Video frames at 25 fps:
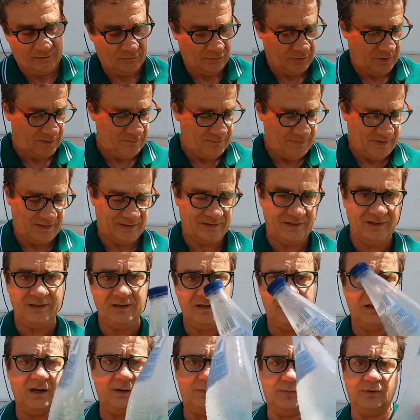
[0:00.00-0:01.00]
naturalmente
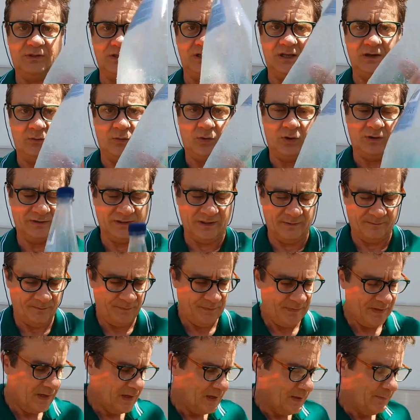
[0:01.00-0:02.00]
e una bottiglia vuota.
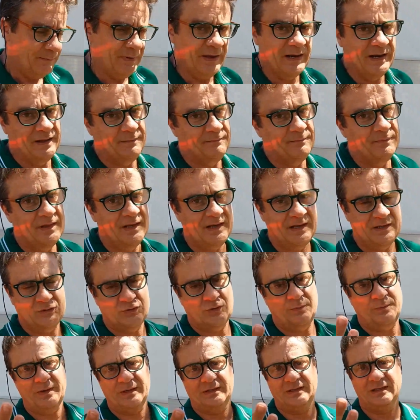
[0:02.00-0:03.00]
Bene,
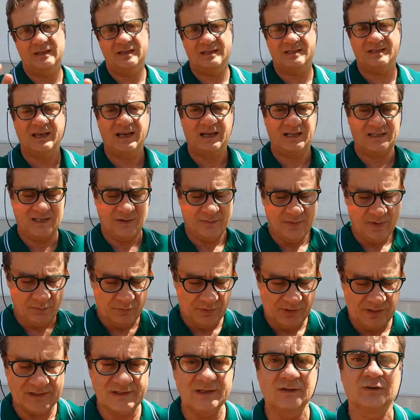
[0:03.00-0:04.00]
adesso a parte gli scherzi
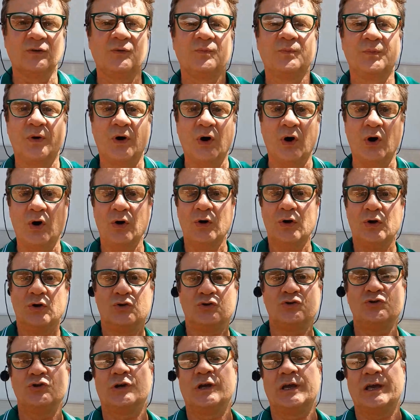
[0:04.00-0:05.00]
abbiamo iniziato un po'
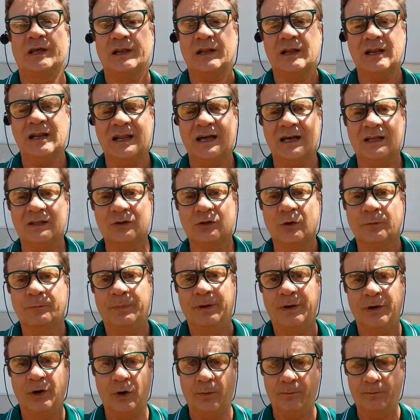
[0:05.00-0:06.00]
giocherellando,
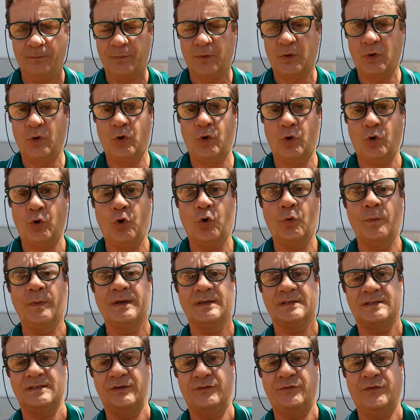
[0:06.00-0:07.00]
però
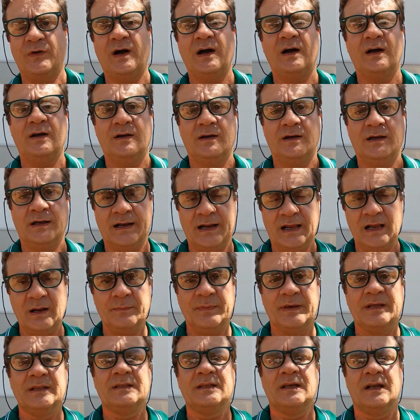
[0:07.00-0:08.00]
come si fa
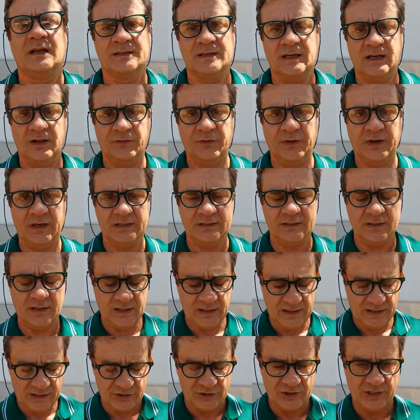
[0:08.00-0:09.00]
realmente la
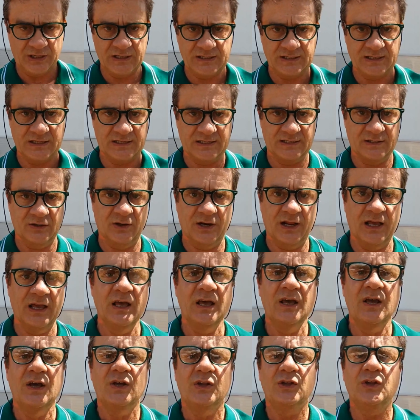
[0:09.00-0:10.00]
sanificazione e l'igienizzazione?
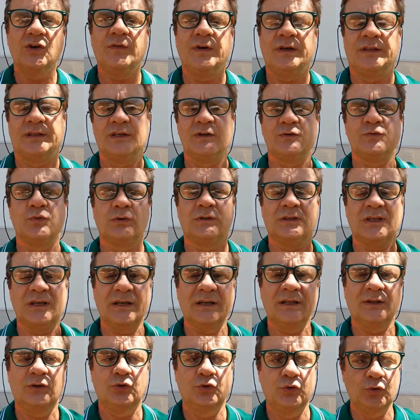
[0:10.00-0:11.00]
Dovete
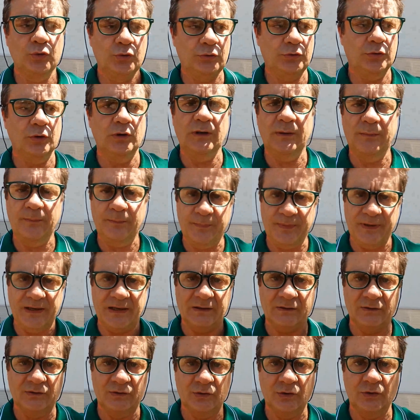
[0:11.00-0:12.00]
svuotare tutto
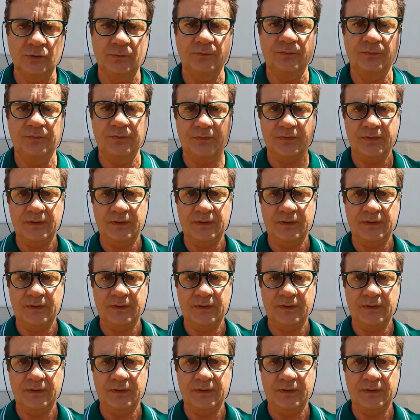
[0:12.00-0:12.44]
l'impianto